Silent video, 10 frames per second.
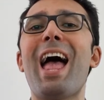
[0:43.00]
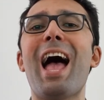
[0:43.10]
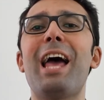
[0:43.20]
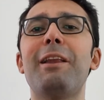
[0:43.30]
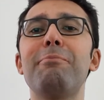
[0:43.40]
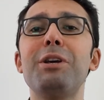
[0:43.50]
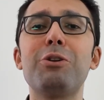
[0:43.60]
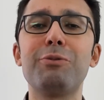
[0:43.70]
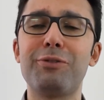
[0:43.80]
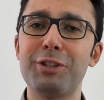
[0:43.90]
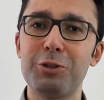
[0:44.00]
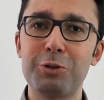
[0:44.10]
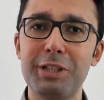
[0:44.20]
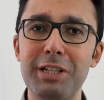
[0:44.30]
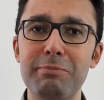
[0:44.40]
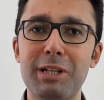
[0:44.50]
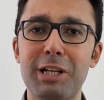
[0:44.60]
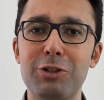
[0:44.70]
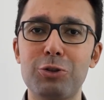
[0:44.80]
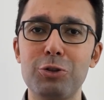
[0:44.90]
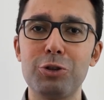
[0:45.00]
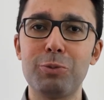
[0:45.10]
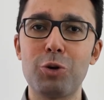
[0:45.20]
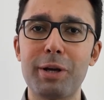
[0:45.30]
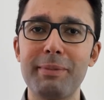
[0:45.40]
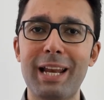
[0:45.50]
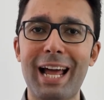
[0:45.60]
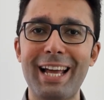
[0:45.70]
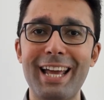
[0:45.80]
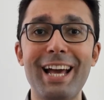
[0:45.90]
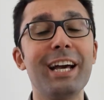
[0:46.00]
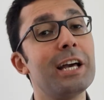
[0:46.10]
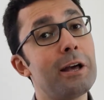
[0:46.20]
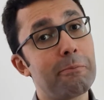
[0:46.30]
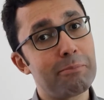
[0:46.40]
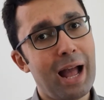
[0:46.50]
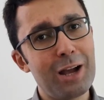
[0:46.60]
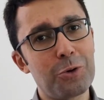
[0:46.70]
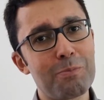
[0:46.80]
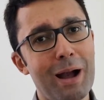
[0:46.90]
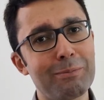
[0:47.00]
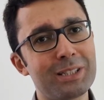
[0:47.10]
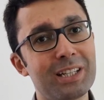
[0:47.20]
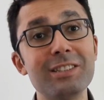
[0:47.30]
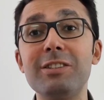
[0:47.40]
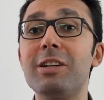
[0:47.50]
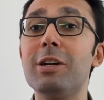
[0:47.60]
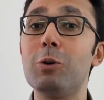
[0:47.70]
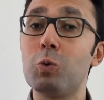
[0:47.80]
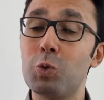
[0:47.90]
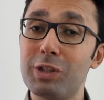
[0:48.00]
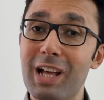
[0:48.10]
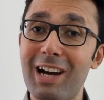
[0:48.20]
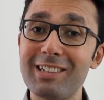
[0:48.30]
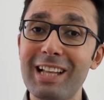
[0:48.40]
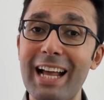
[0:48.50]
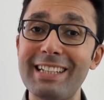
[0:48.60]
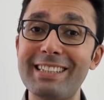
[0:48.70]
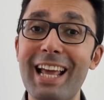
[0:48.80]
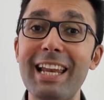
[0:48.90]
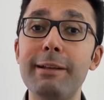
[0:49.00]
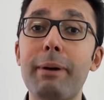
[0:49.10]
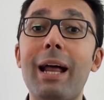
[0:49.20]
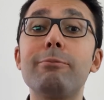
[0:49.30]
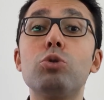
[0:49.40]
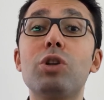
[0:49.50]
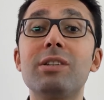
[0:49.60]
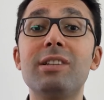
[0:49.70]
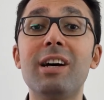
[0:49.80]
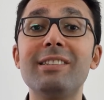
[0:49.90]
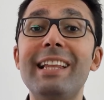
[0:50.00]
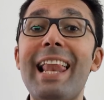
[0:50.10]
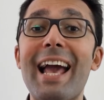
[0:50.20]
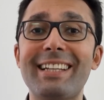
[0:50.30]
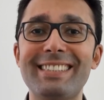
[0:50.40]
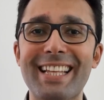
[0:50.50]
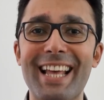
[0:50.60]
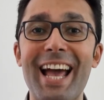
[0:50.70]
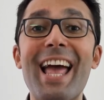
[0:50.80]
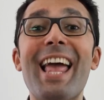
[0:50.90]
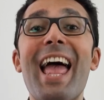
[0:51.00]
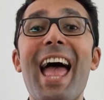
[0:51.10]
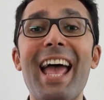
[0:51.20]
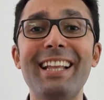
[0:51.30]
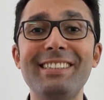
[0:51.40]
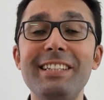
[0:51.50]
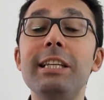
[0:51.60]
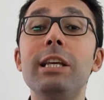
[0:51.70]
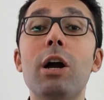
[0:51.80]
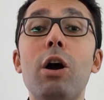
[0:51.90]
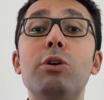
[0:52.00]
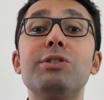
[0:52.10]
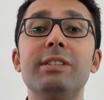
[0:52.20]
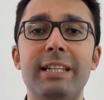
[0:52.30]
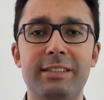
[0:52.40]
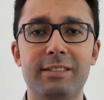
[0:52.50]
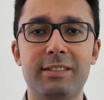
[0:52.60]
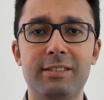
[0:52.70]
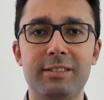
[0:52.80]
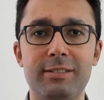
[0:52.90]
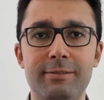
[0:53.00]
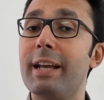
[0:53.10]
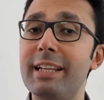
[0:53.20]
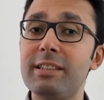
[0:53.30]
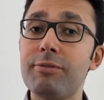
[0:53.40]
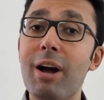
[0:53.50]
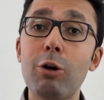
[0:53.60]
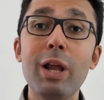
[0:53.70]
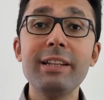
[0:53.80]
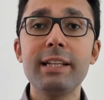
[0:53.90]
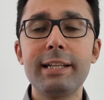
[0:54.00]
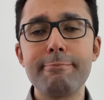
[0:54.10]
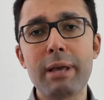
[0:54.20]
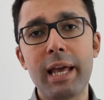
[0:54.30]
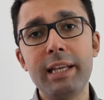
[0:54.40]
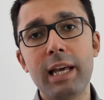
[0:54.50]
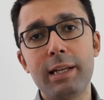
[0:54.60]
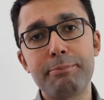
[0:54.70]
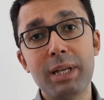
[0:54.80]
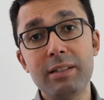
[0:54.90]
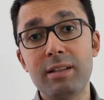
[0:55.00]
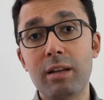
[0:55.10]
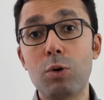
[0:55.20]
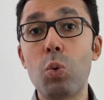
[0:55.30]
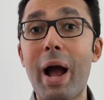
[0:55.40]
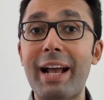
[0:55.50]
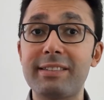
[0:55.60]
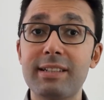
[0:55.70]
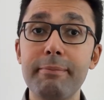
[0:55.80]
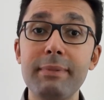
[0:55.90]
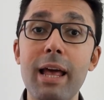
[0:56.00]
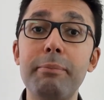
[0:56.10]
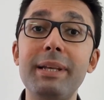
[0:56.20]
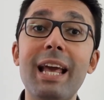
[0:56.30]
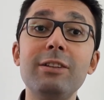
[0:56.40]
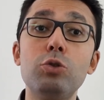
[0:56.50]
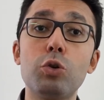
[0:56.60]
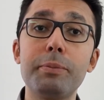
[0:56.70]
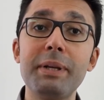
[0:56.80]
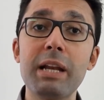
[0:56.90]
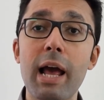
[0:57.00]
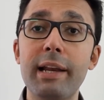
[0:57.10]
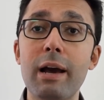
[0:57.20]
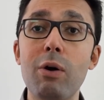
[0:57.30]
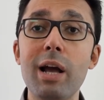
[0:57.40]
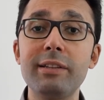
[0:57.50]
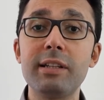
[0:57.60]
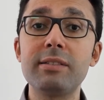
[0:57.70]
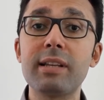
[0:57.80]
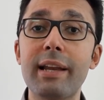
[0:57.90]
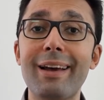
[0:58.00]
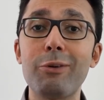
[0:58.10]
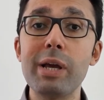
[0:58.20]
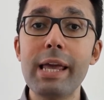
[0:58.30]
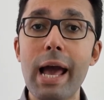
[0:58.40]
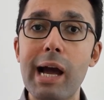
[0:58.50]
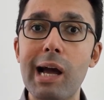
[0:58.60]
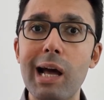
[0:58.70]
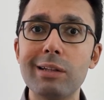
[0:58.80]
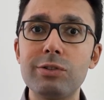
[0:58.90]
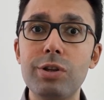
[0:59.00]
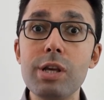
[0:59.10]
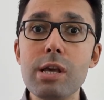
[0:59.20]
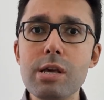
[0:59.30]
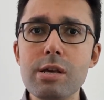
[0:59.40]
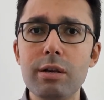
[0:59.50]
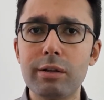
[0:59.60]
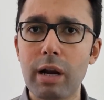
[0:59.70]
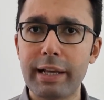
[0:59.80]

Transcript: اهلا بيكم في فيديو جديد من خضرونيوم وكيمياء الحياه معاكم محمد خضر والنهارده هنتكلم عن مضادات الاكسده انتي اوكسيدنتس التفاعلات الكيميائية اللي بتحصل جوه أجسامنا بينتج منها نواتج ثانوية خطيرة